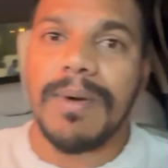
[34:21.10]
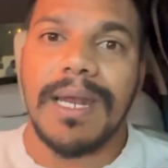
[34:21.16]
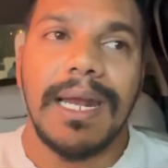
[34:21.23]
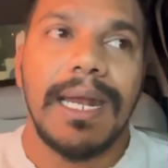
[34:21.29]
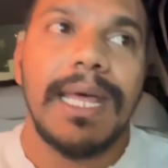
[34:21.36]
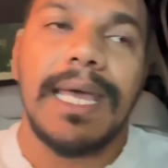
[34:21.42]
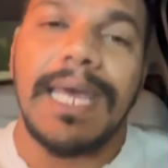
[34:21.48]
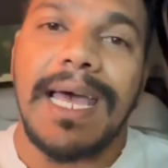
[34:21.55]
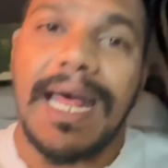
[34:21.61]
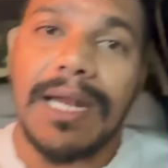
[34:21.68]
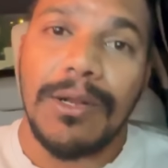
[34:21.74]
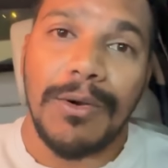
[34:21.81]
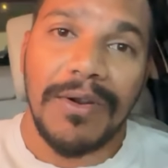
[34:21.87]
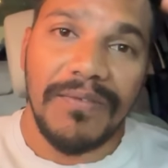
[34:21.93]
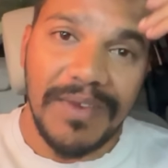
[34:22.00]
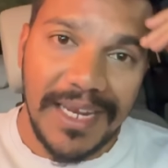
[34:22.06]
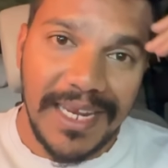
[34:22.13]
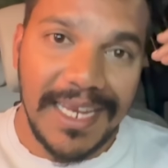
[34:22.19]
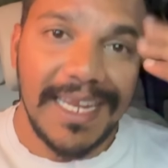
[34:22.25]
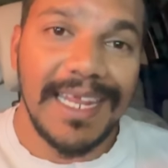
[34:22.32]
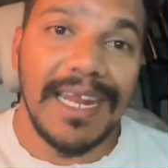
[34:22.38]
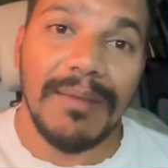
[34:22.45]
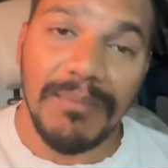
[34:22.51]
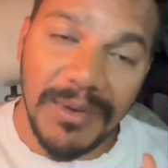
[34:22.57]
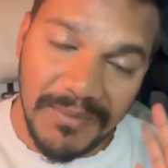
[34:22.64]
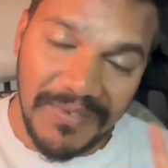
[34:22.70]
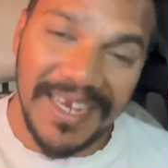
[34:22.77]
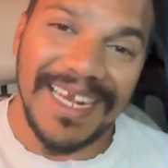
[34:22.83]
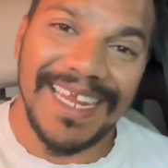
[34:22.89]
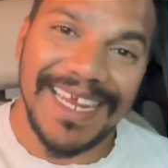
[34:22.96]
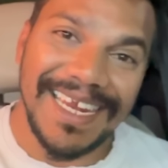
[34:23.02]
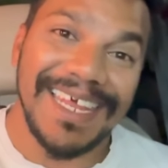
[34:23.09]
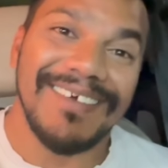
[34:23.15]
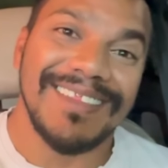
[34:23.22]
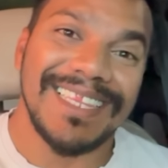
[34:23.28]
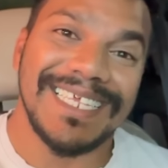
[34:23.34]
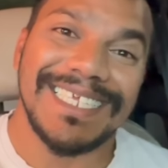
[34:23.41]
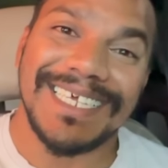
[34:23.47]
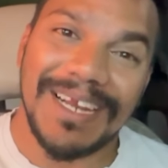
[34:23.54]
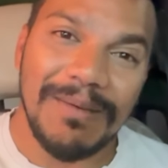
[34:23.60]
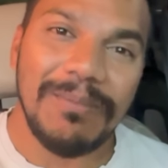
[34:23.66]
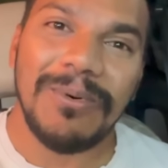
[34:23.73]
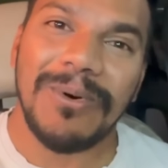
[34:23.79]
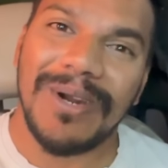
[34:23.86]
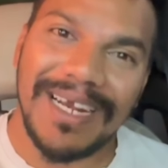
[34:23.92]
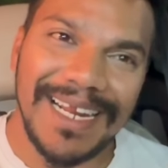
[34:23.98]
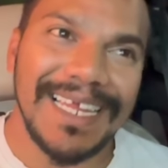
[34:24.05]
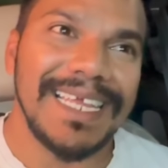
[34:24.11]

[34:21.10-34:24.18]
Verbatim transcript: பாருங்களேன் அண்ணனோட வீட்டுக்கிட்டே நம்ம வீட்டுக்கிட்டே வந்துச்சு ரப்புன்ற